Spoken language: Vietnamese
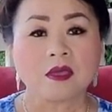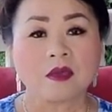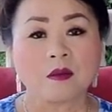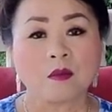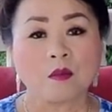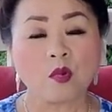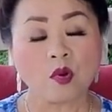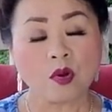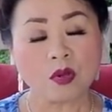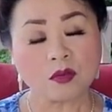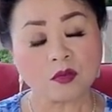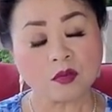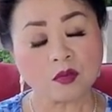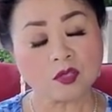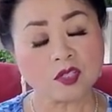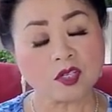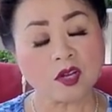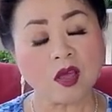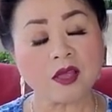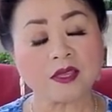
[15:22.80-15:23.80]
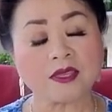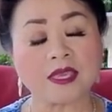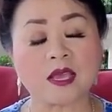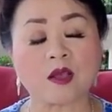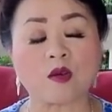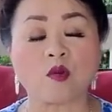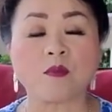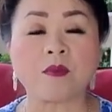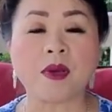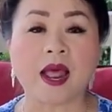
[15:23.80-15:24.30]
mua tu trò chỉ
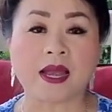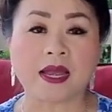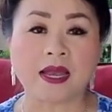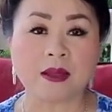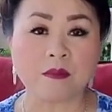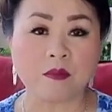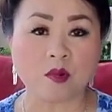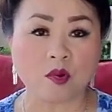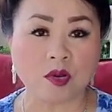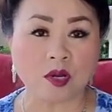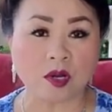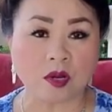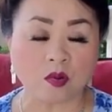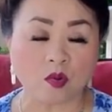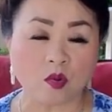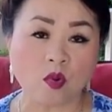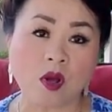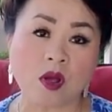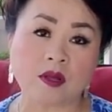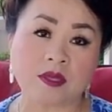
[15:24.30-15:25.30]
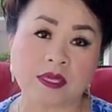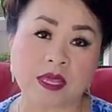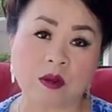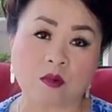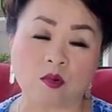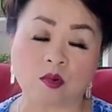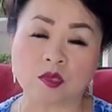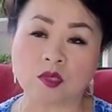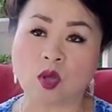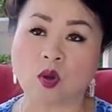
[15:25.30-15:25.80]
cũng mà li một qua chỉ
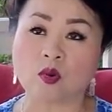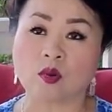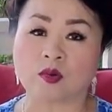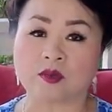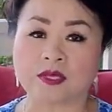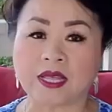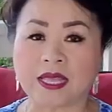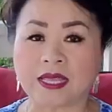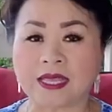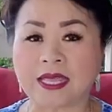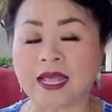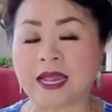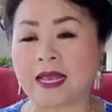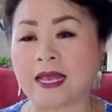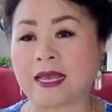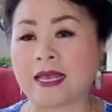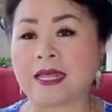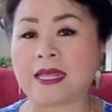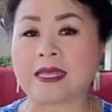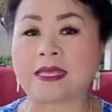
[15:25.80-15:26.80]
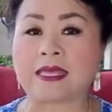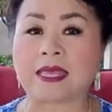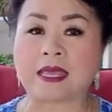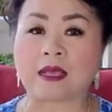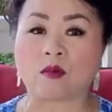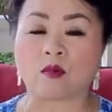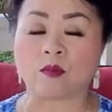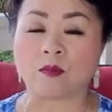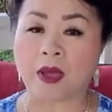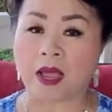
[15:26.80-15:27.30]
cũng tàu của tây nhiên li chỉ
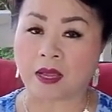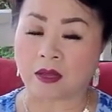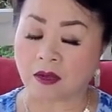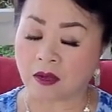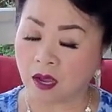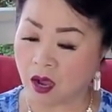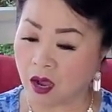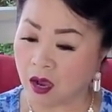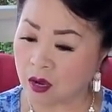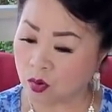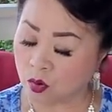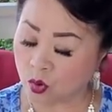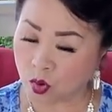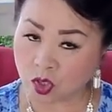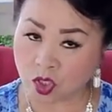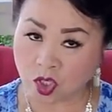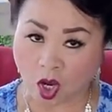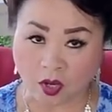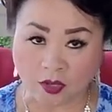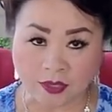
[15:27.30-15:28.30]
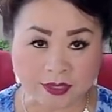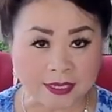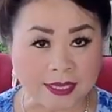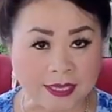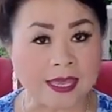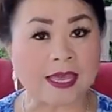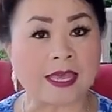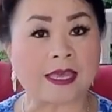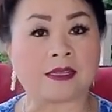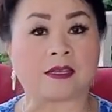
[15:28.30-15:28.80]
cũng mà khơ của chó
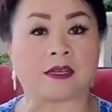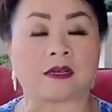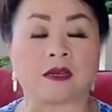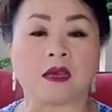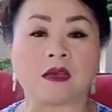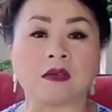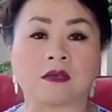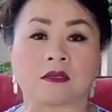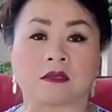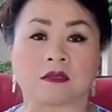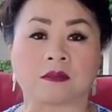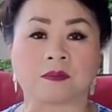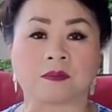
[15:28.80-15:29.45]
nhiên đó nữa